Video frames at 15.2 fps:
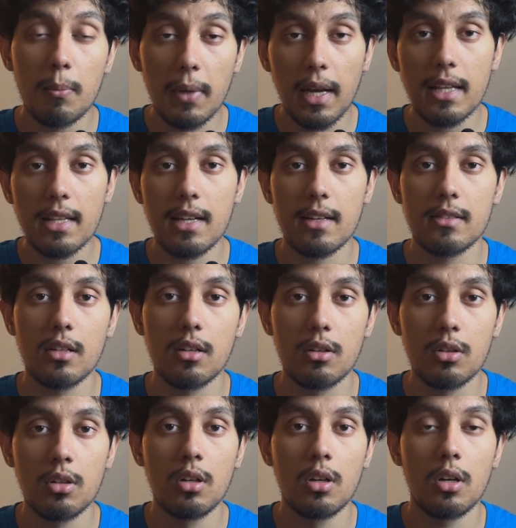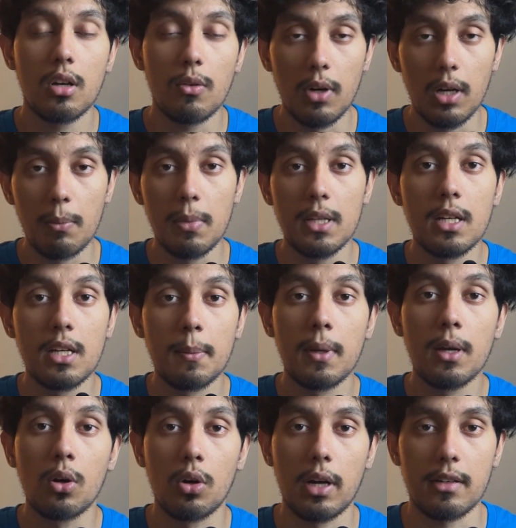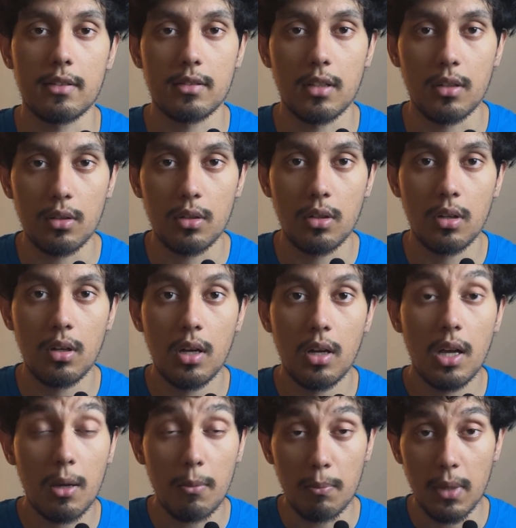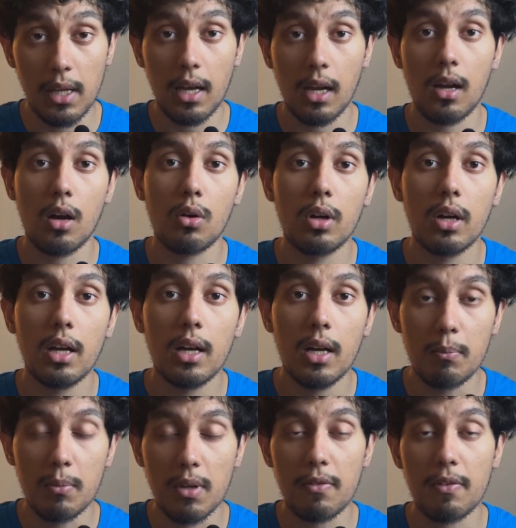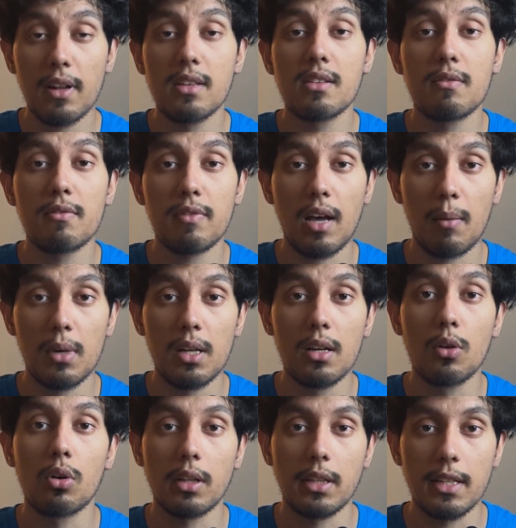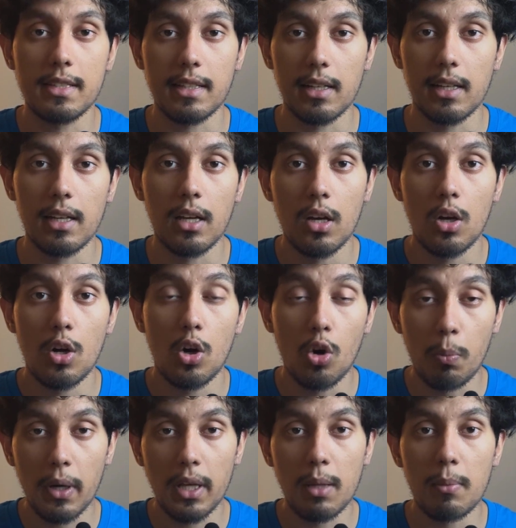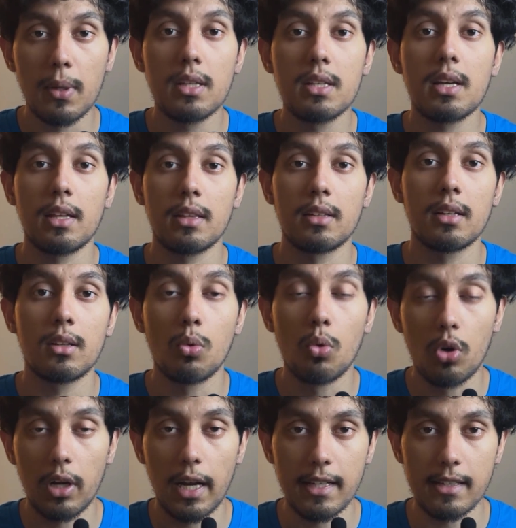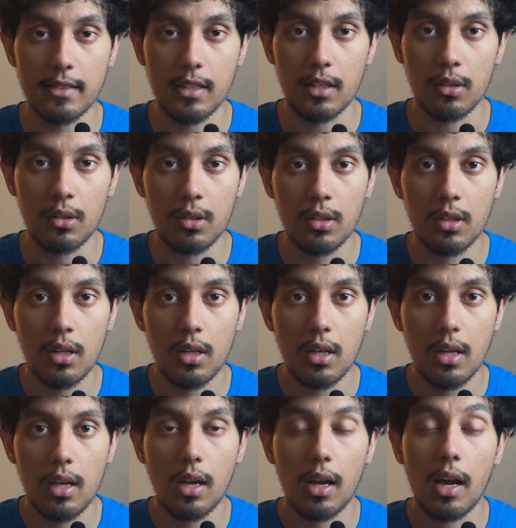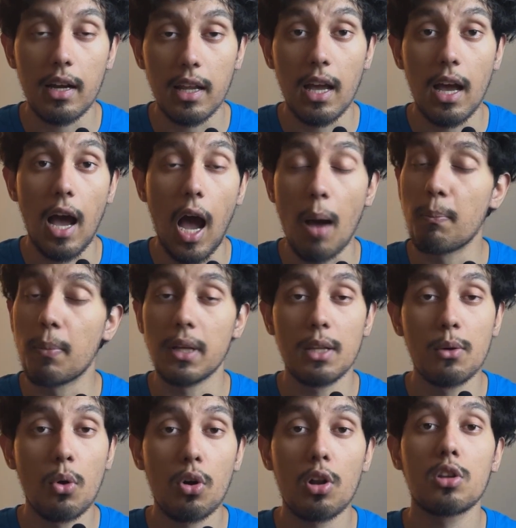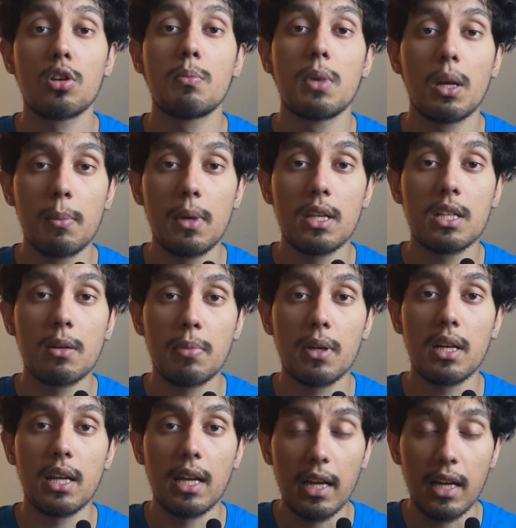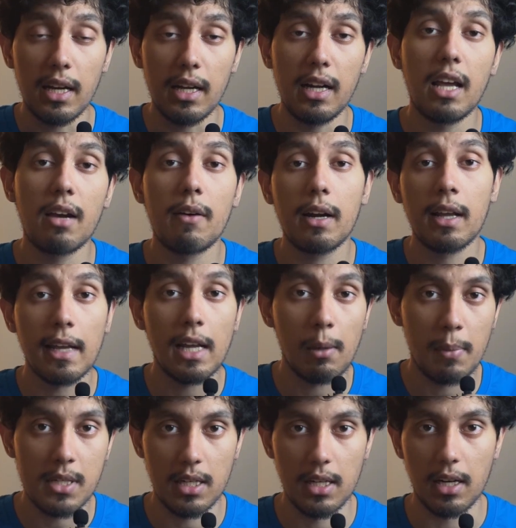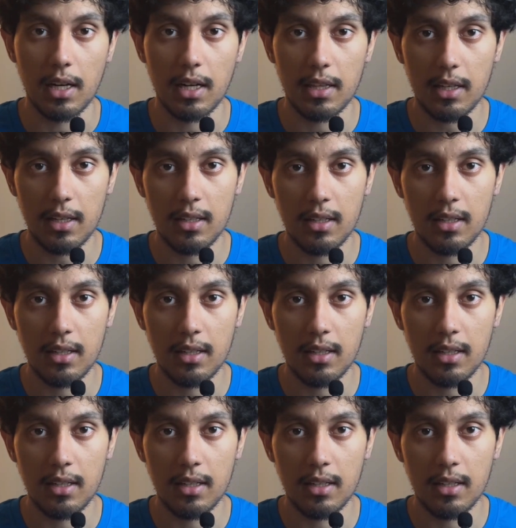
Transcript: మీరేం చేస్తారు వెళ్ళి బీజేపీకి ఓటేస్తారు మీరే కాకుండా మీ ఫ్రెండ్స్ అండ్ ఫ్యామిలీని కూడా తీసుకెళ్ళి ఓ పది మంది చేత ఓట్లు వేయిస్తారు కానీ ఆ పది ఓట్లతో మీరు బీజేపీని ఇండియా వైడ్గా గెలిపించలేరు కదా